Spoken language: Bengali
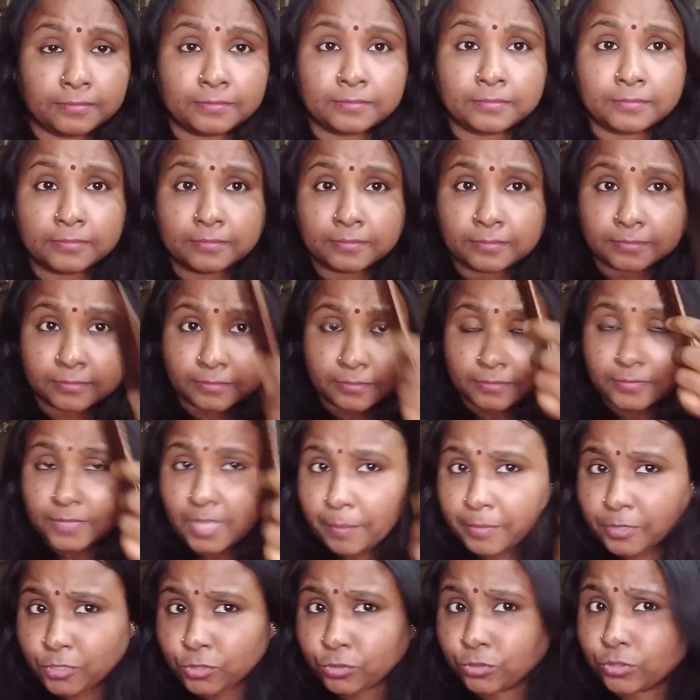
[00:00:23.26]
হুম
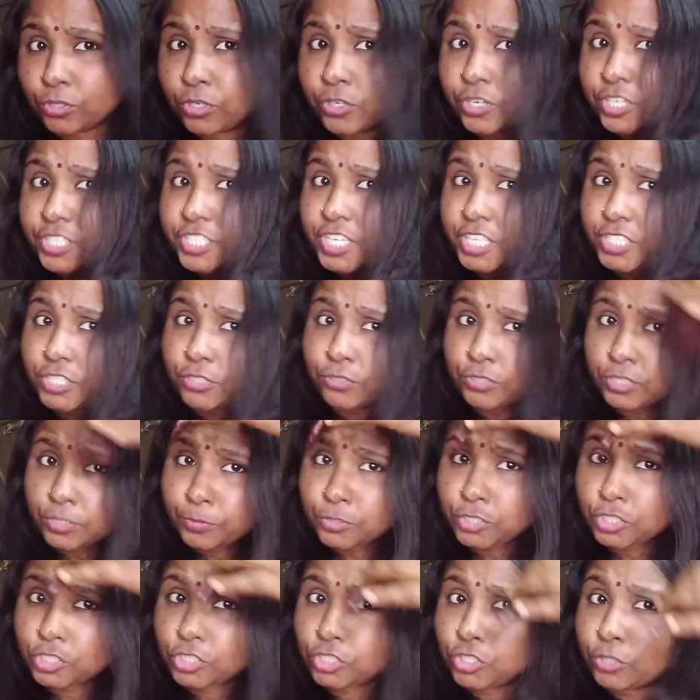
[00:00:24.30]
আমি সুন্দর করে সেজে গুজে
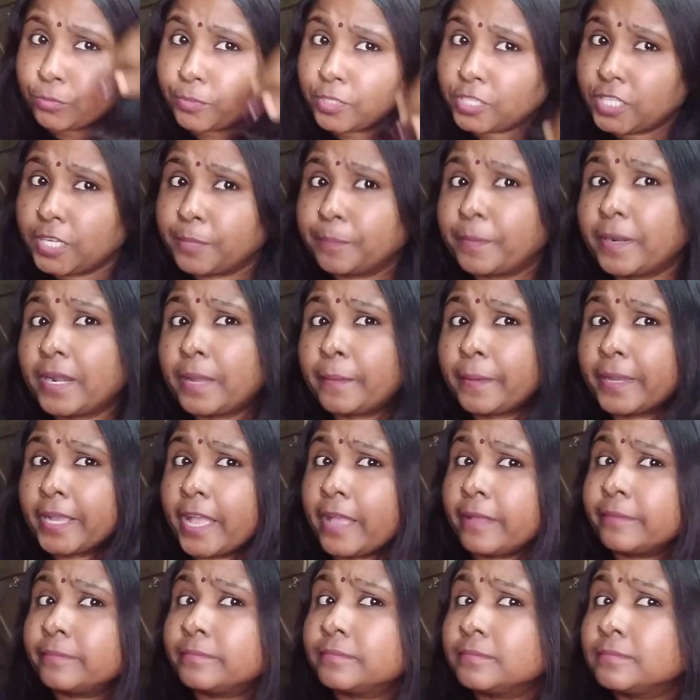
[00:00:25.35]
বসেছি তোমরা দেখবা না আমাকে
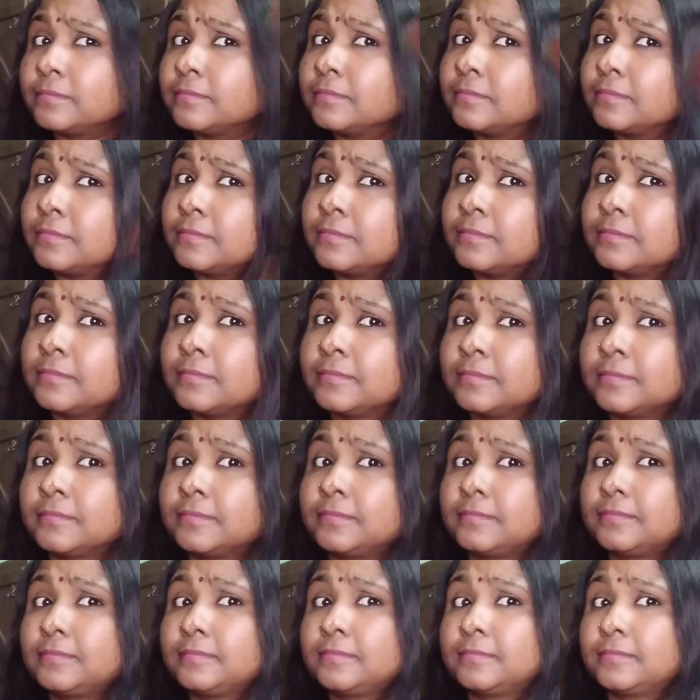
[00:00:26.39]

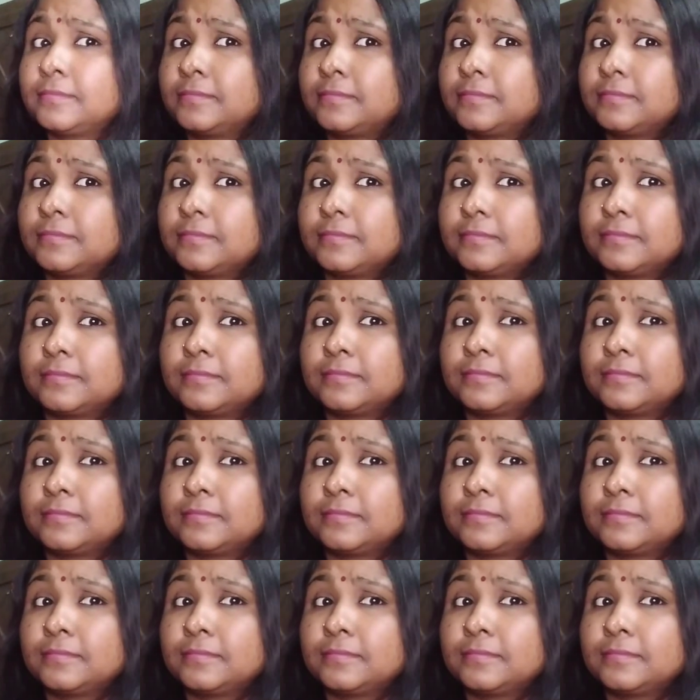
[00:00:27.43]
হুম